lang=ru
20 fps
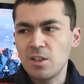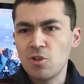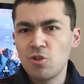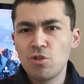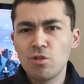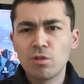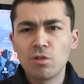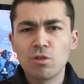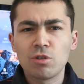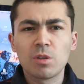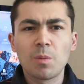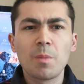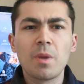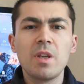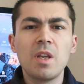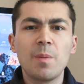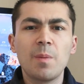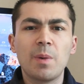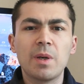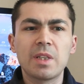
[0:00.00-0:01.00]
Еще то, что
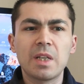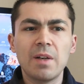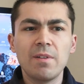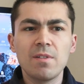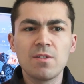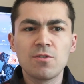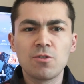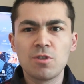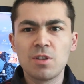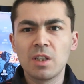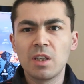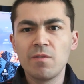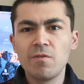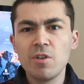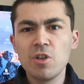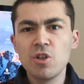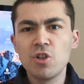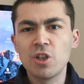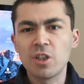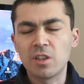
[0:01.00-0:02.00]
мне не понравилось, вот эти
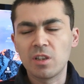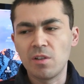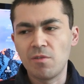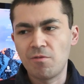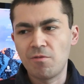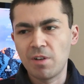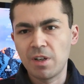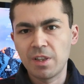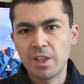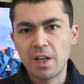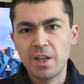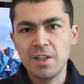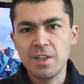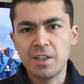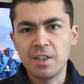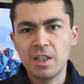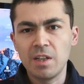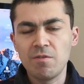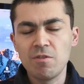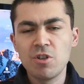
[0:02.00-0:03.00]
виджеты,
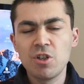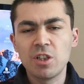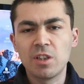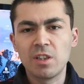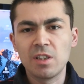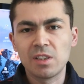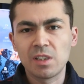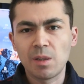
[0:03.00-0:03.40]
фонарики, виджеты